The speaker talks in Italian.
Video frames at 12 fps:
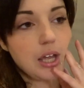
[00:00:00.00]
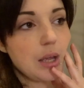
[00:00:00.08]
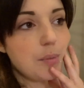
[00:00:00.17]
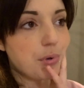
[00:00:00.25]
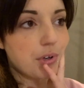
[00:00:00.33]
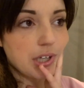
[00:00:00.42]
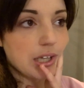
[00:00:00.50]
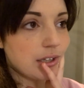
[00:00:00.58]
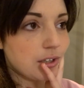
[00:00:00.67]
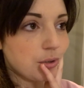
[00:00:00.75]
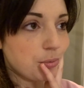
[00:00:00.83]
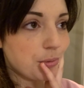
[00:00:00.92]
e poi
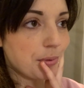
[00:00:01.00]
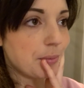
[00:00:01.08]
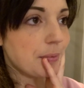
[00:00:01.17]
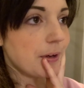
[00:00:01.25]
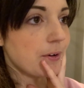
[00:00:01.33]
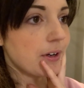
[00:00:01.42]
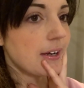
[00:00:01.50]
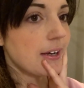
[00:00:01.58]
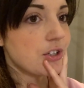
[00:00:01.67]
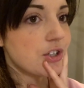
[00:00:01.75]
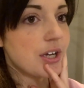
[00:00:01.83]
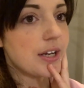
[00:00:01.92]
niente dopo preparo anche
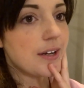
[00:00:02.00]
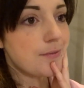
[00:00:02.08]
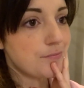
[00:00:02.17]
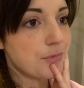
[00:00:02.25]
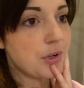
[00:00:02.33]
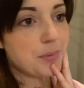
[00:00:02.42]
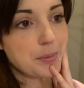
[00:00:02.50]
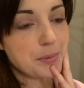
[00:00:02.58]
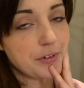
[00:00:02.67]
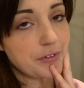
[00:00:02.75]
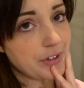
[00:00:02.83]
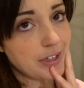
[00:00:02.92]
la cena per me e
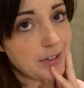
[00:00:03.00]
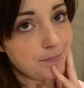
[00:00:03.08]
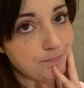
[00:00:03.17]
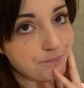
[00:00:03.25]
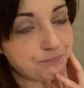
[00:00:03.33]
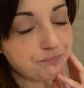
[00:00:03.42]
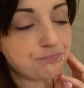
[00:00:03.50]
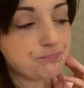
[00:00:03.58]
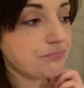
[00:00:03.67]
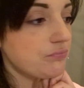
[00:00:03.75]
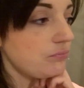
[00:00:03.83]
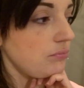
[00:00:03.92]
per Fede
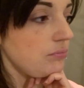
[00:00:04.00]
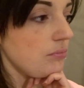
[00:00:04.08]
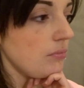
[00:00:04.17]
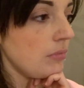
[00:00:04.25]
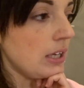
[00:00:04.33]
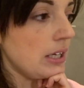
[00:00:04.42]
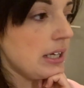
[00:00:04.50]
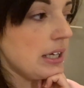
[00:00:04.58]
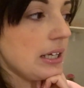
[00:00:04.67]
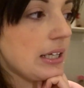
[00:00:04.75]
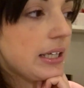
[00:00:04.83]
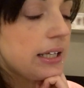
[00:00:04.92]

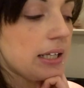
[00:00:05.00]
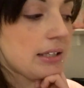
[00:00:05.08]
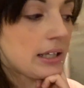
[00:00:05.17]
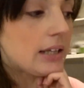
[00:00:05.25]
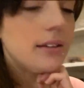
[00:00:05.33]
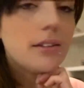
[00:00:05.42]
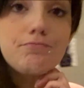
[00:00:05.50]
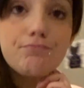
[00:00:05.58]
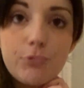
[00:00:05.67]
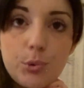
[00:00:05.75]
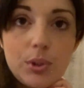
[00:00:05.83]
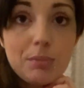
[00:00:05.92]
e niente
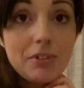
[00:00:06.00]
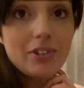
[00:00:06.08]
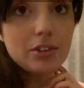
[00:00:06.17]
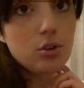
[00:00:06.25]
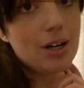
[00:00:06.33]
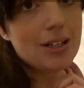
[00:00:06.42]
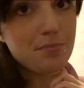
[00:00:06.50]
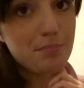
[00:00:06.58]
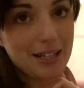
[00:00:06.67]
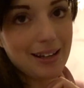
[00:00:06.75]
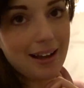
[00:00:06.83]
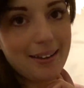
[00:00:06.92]
quindi mi vado a
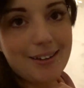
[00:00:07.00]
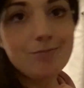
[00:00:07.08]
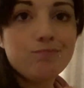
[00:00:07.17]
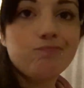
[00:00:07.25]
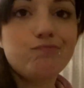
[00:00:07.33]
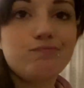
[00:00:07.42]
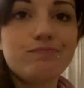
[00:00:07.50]
sbrigare